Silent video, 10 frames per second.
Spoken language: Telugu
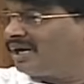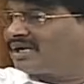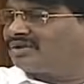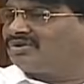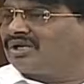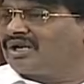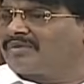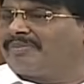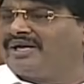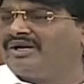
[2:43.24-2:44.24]
మాట్లాడుతుంటే
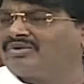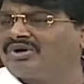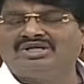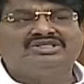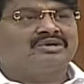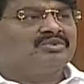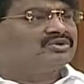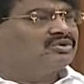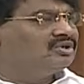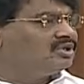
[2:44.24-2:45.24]
నాకు పన్నెండు కోట్లు ఇచ్చారు
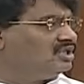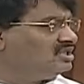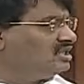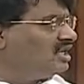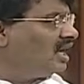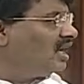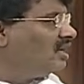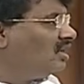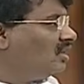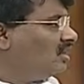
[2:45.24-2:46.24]
మధు నిజంగా
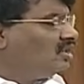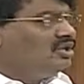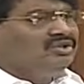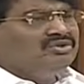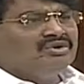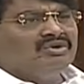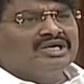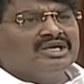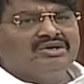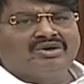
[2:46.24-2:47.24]

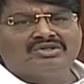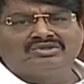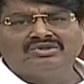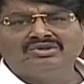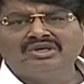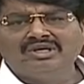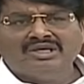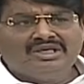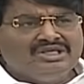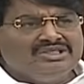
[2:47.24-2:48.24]
హిందువులకి ఈరోజు
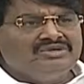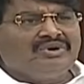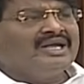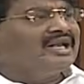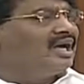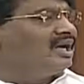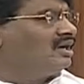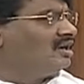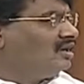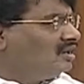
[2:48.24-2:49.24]
నిజమైన
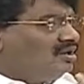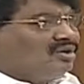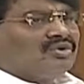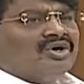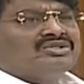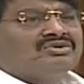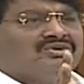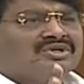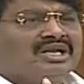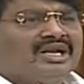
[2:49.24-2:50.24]
రోజు
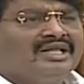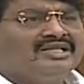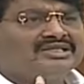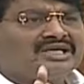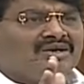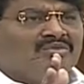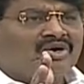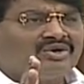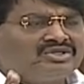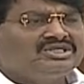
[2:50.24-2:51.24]
నన్ను అడిగితే
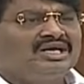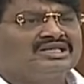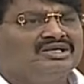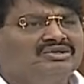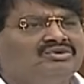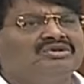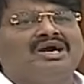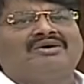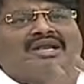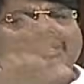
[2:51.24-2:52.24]
జగన్మోహన్ రెడ్డి వచ్చిన హిందూ
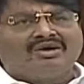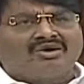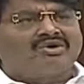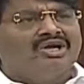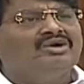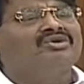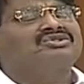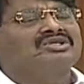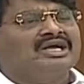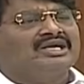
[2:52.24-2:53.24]
దేవాలయాన్ని కూడా ఒక వెలుగు
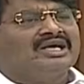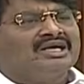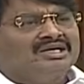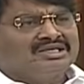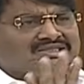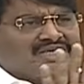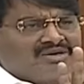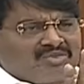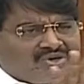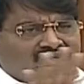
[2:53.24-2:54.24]
వస్తున్నాయంటే
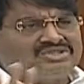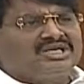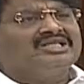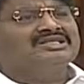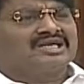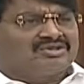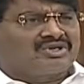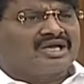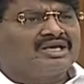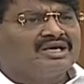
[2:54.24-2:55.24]
జగన్మోహన్ రెడ్డి వచ్చినట్టే
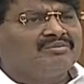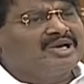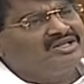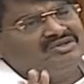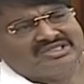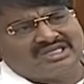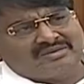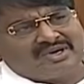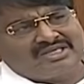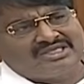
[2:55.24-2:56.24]
జరుగుతున్నాయి మళ్ళీ ఎందుకు
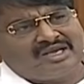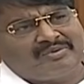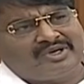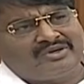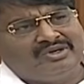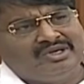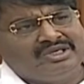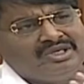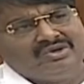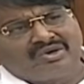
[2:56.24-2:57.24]
చంద్రబాబు నాయుడు చేయలేకపోయినాడు
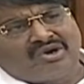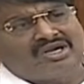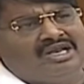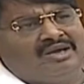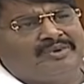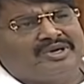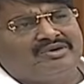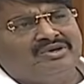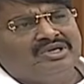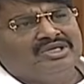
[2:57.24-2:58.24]
ఎందుకు రోడ్లు
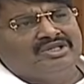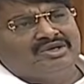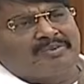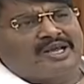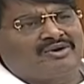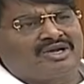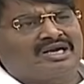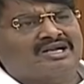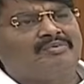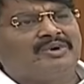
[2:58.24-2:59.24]
వెళ్ళిపోయినాడు ఎందుకు ఫ్లైఓవర్లు
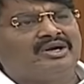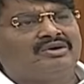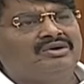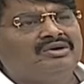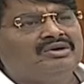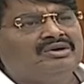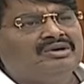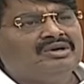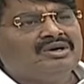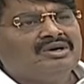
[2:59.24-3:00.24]
కట్టలేకపోయినాడు
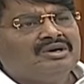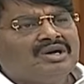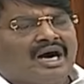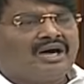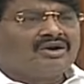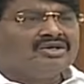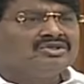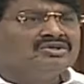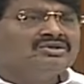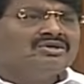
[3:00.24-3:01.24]
ఆ
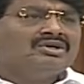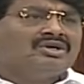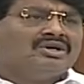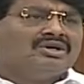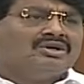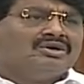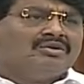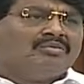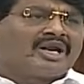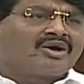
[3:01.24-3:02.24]
రోజు మన